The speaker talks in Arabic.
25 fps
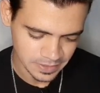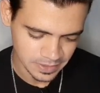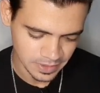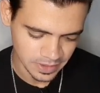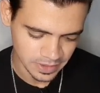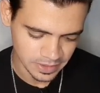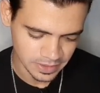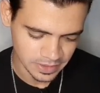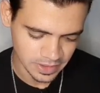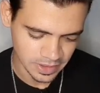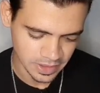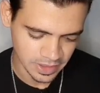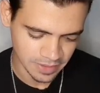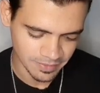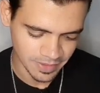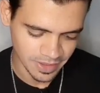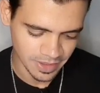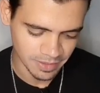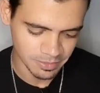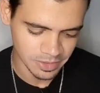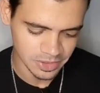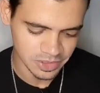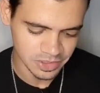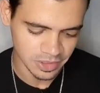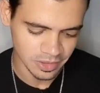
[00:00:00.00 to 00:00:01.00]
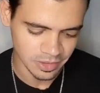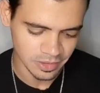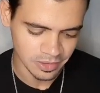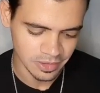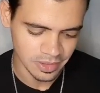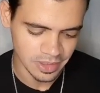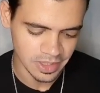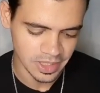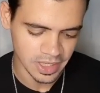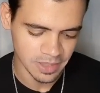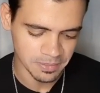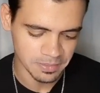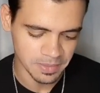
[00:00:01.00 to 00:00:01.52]
حته يا جماعه ما شاء
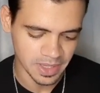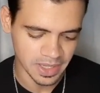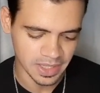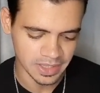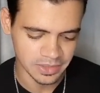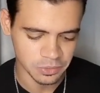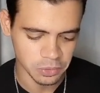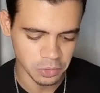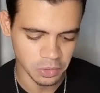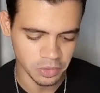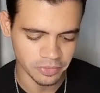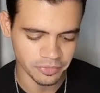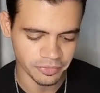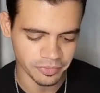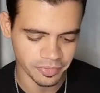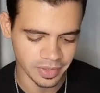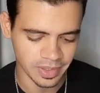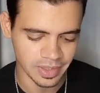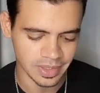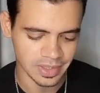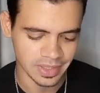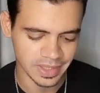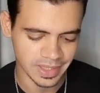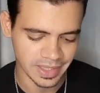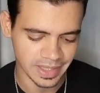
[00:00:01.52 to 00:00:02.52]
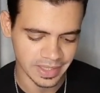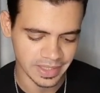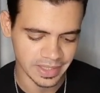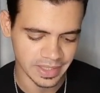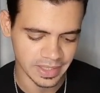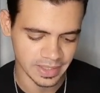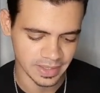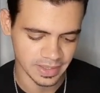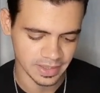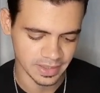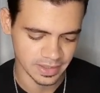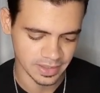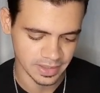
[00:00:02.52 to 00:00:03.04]
الله يا جماعه تحفه
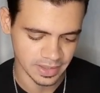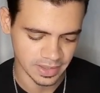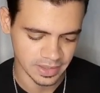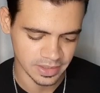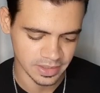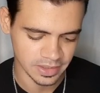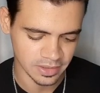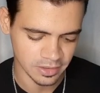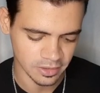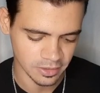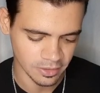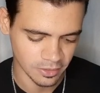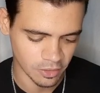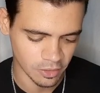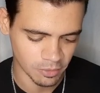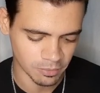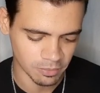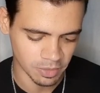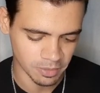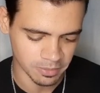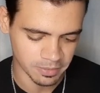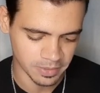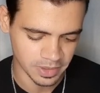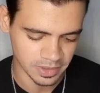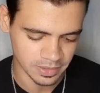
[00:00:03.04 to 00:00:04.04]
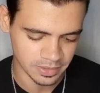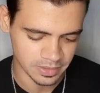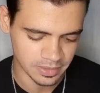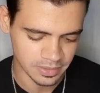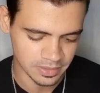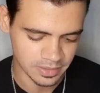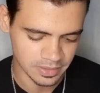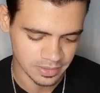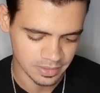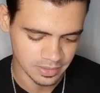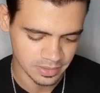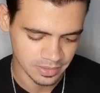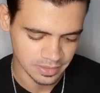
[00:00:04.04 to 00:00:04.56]
خيال خيال الله اكبر بجد
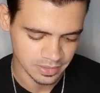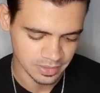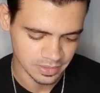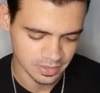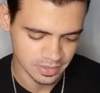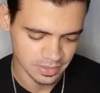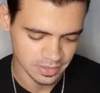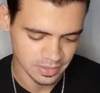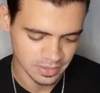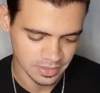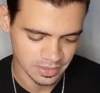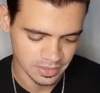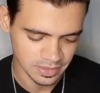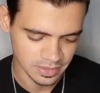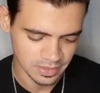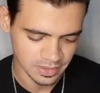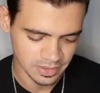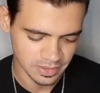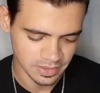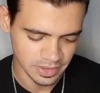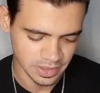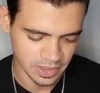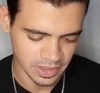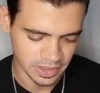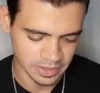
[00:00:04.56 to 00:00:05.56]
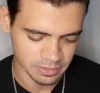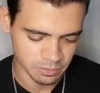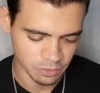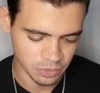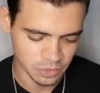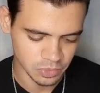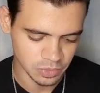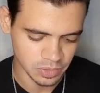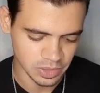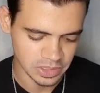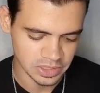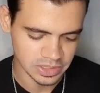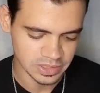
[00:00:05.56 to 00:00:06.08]
يعني
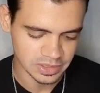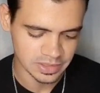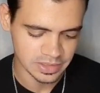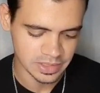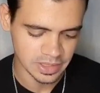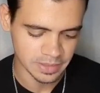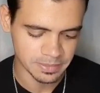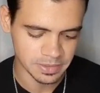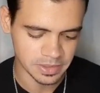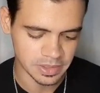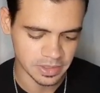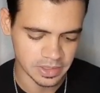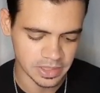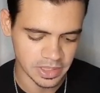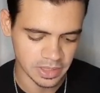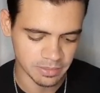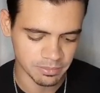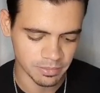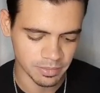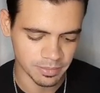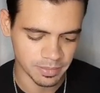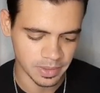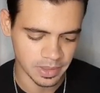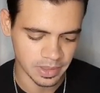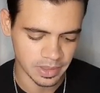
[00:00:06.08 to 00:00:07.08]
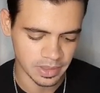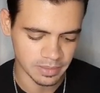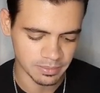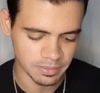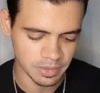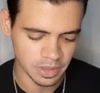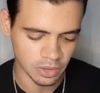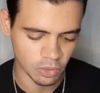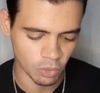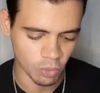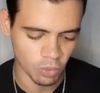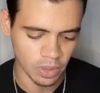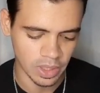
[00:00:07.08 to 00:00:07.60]
بصوا الناس ازاي بتهتم
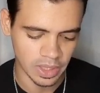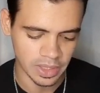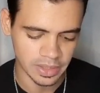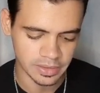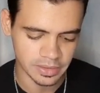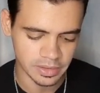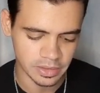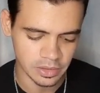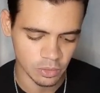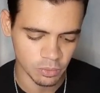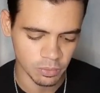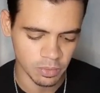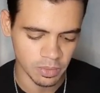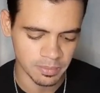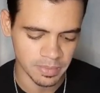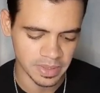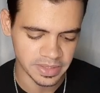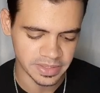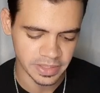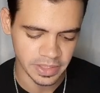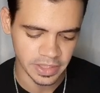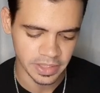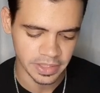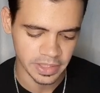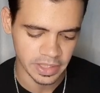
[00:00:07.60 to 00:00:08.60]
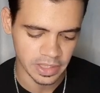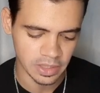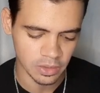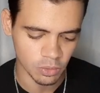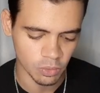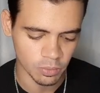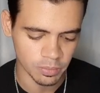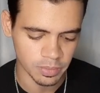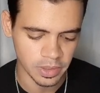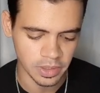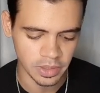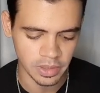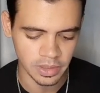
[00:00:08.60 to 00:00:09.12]
بالكواليتي وبالماتيريال
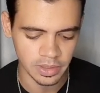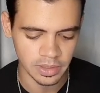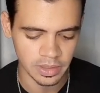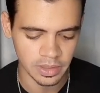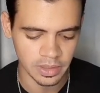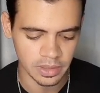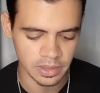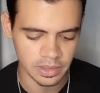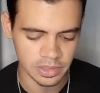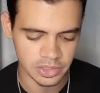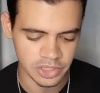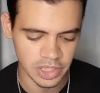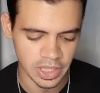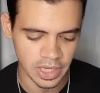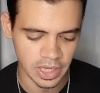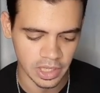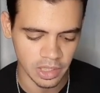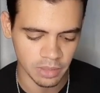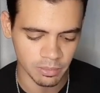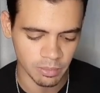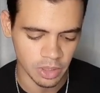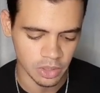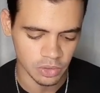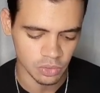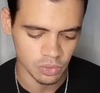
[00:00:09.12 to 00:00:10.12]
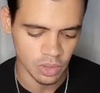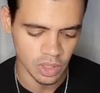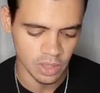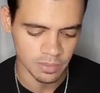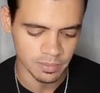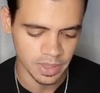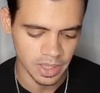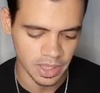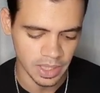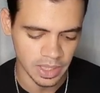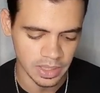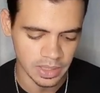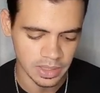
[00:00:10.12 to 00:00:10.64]
وبالشكل برضو يا
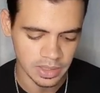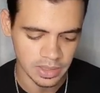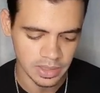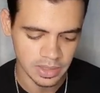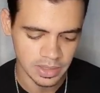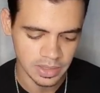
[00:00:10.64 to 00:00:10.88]
جماعه